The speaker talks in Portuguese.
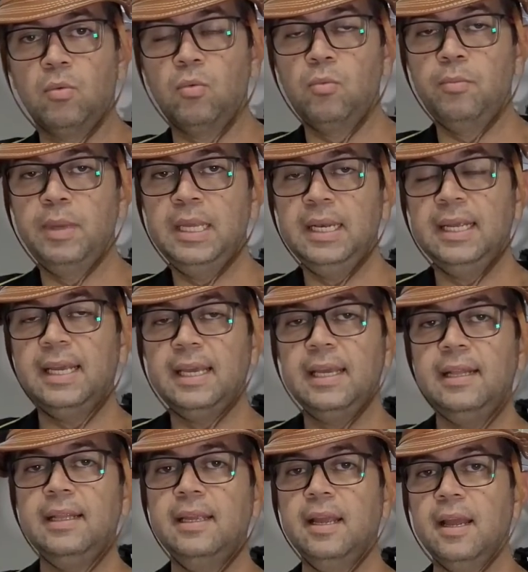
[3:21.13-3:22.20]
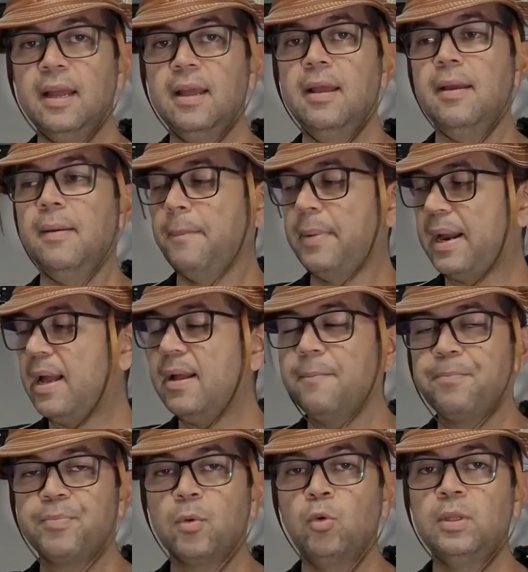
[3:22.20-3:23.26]
um mini kit
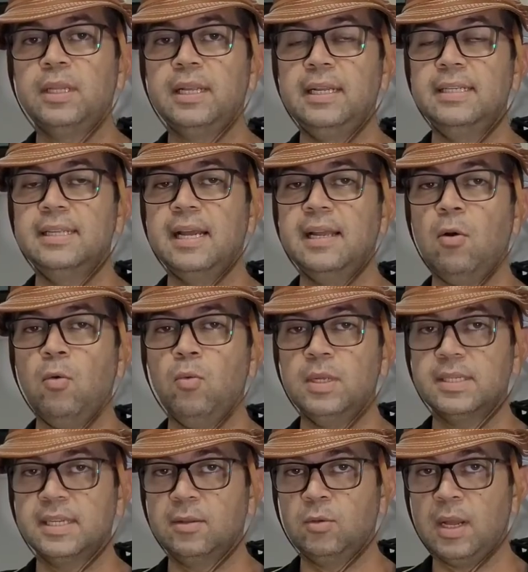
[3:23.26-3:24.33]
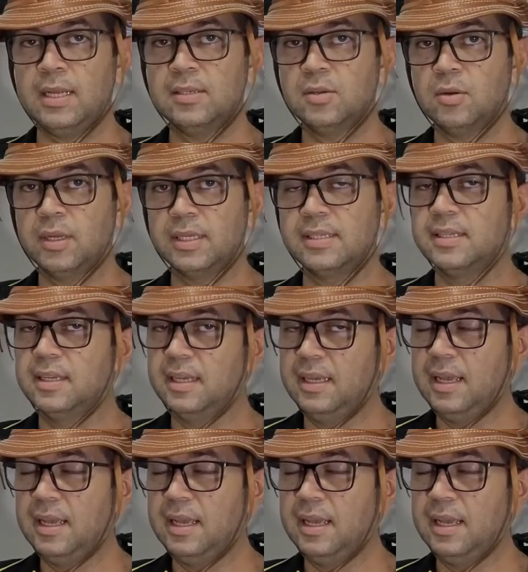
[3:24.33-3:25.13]
para utilizar em algumas situações.